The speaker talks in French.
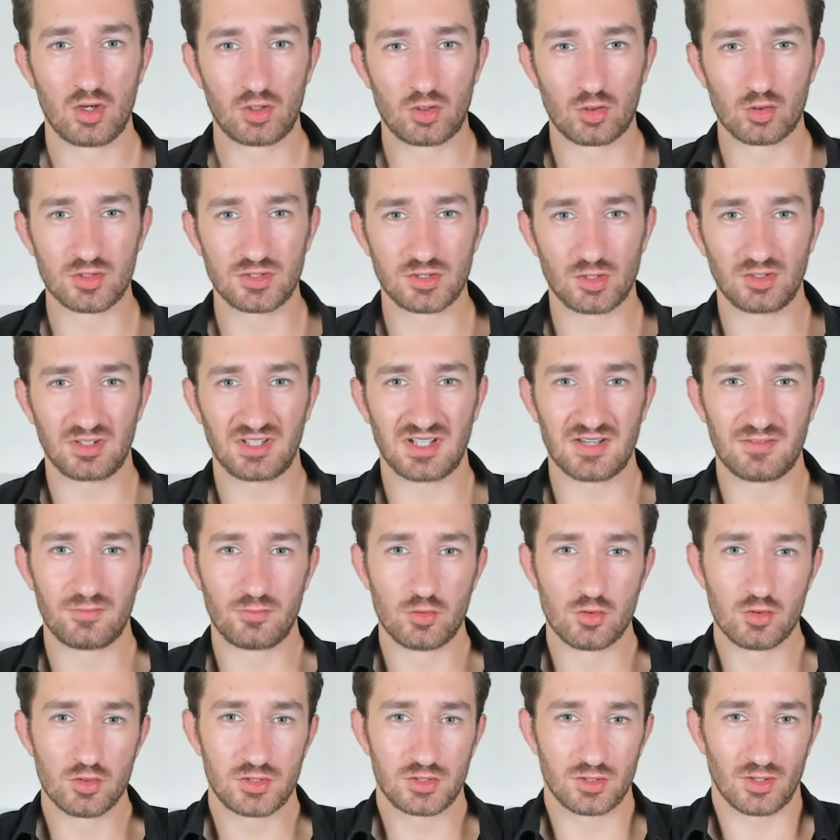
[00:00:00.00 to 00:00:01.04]

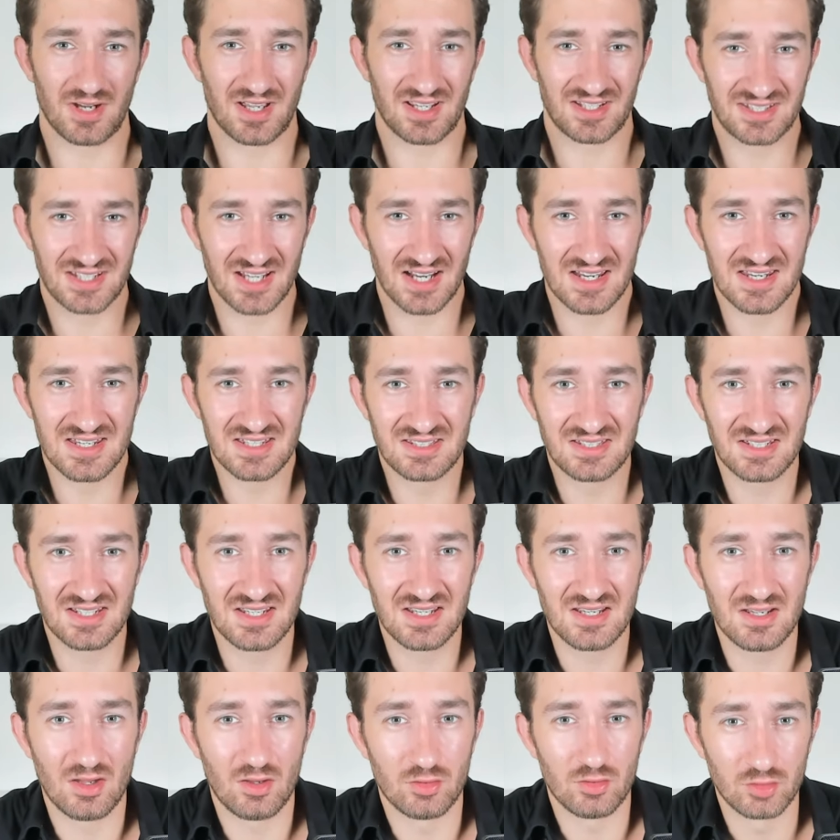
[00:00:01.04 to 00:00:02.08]
Concentrez-vous sur la qualité